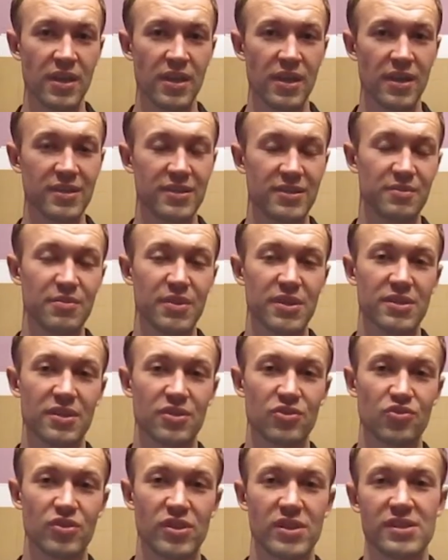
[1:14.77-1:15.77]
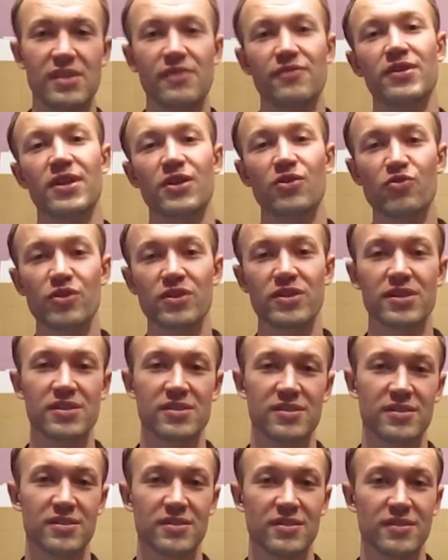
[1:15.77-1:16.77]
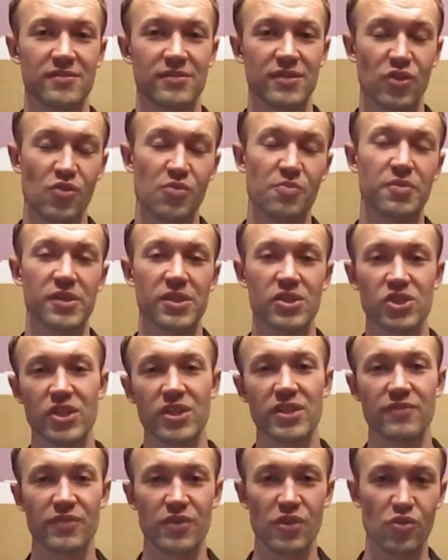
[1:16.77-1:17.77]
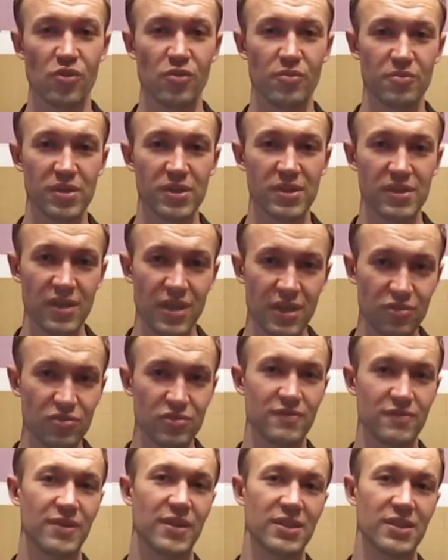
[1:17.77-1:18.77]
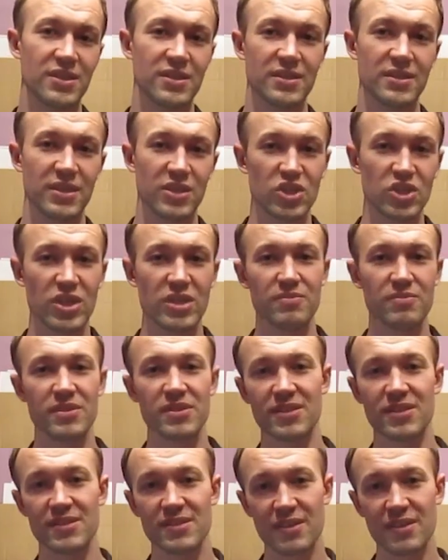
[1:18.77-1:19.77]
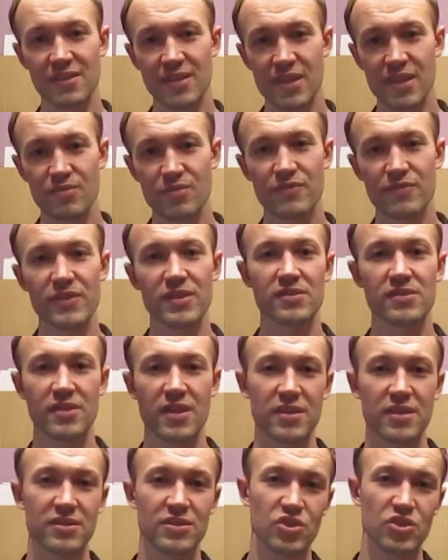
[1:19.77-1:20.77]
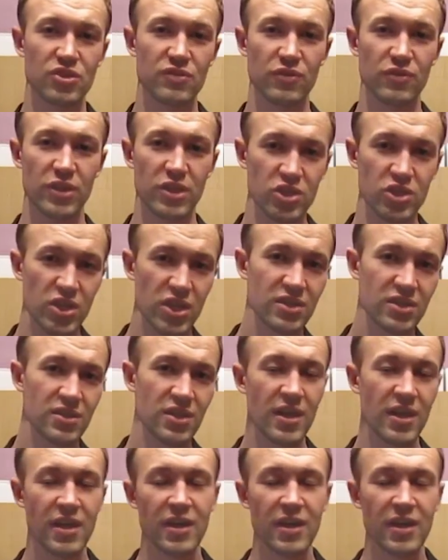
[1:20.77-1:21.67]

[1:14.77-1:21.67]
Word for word: От себя скажу, если вы находитесь в таком положении, в каком был я, то есть вы хотите начать бизнес с Китаем, но вы не знаете, с чего начать,